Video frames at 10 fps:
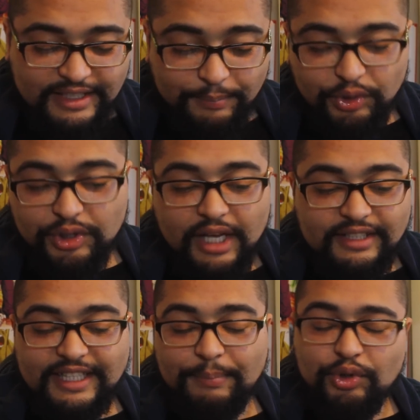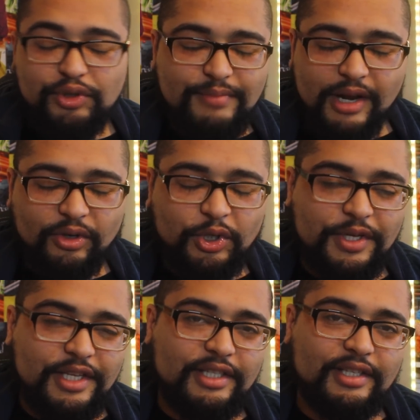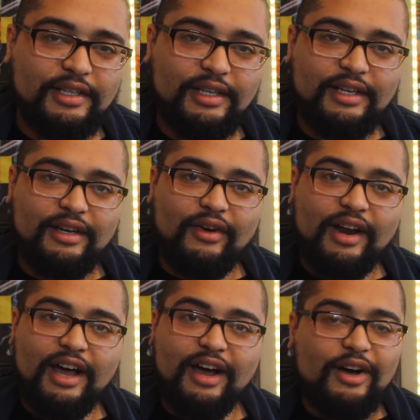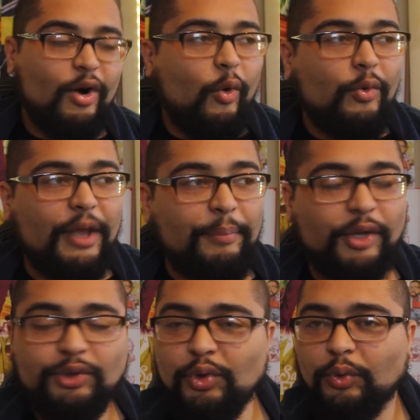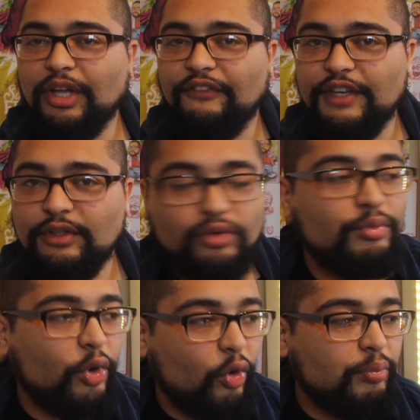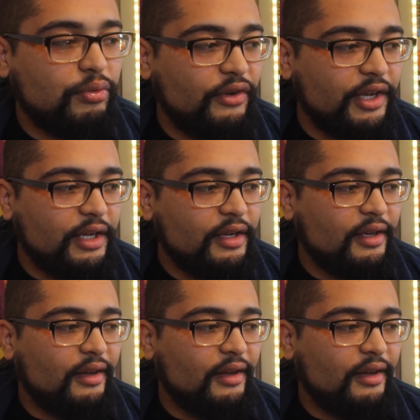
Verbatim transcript: C'est plus. C'était plus mélancolique voilà, on a perdu, on a fait du mieux qu'on pouvait.